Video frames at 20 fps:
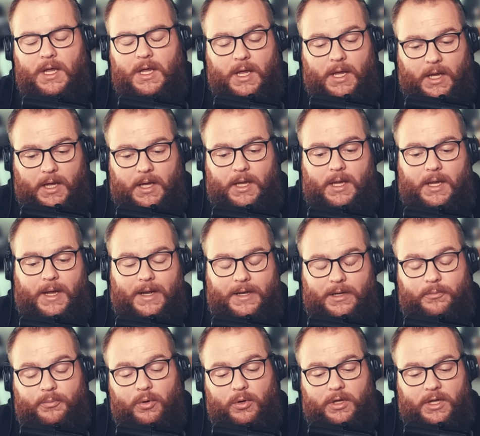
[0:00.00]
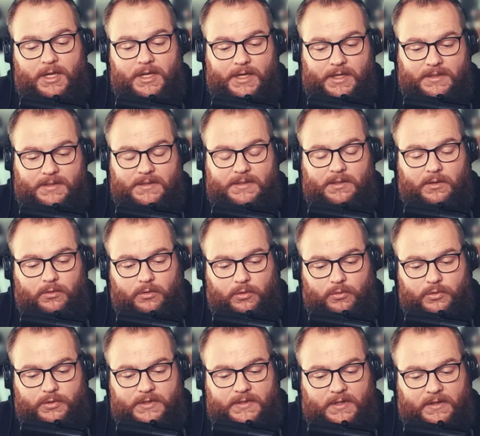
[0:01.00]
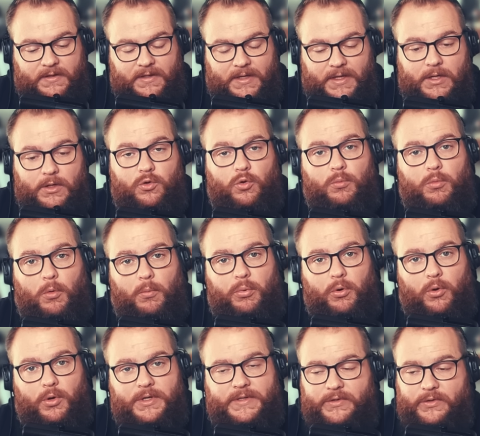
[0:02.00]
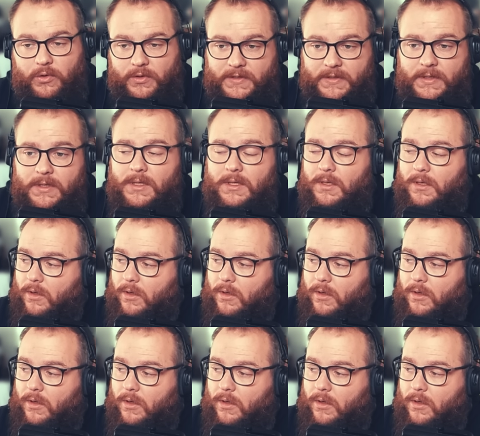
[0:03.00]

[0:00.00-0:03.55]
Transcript: Et à l'époque, il y a 10 ans, quand le site internet de Bon Plan est sorti,